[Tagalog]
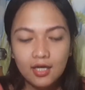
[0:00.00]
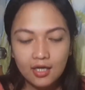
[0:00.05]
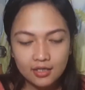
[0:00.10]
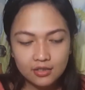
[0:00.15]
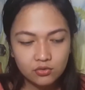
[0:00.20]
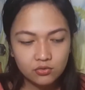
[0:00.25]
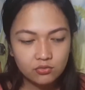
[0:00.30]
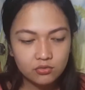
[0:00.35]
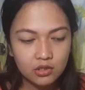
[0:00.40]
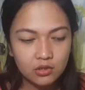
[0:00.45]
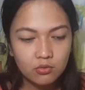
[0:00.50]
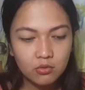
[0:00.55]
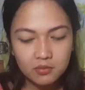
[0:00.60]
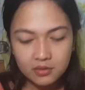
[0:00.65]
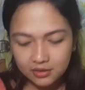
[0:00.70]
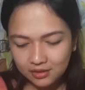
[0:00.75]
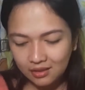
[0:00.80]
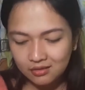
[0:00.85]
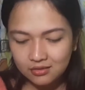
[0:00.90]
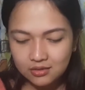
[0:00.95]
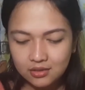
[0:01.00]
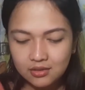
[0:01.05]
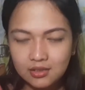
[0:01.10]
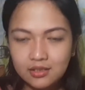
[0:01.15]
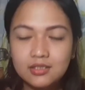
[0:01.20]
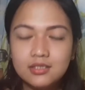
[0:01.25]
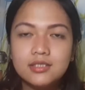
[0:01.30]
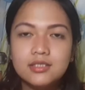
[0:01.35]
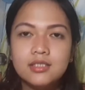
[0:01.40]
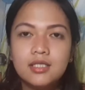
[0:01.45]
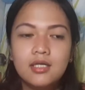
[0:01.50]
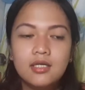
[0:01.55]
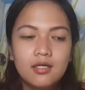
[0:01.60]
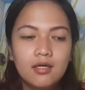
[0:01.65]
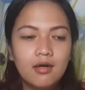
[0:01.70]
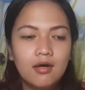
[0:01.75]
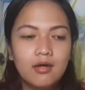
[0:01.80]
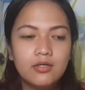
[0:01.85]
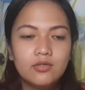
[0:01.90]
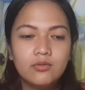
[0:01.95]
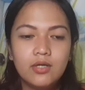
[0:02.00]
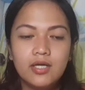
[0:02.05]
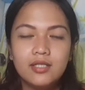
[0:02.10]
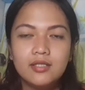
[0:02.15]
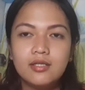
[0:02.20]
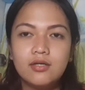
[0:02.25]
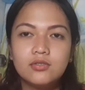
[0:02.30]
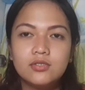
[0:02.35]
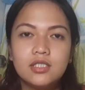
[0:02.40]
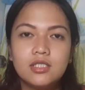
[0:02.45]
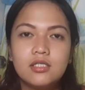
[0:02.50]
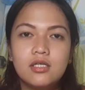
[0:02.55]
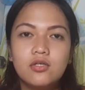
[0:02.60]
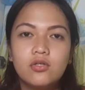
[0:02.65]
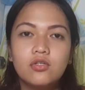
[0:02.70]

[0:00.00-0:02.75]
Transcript: At yung tigo 1,000 is, yung 8,000 na